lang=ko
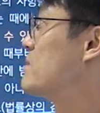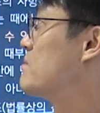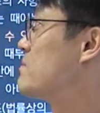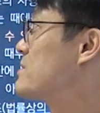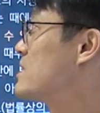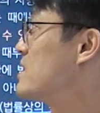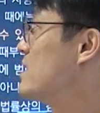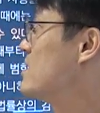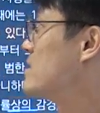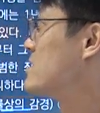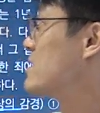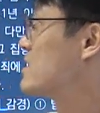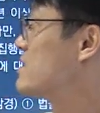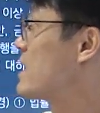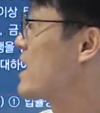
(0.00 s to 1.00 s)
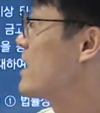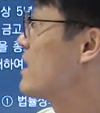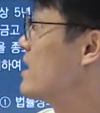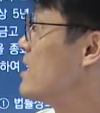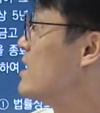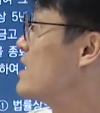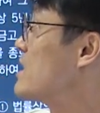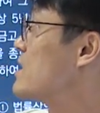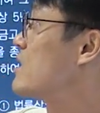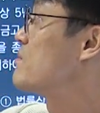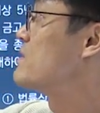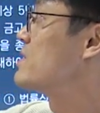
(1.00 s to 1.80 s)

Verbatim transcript: 입법자가. 자, 그게 영향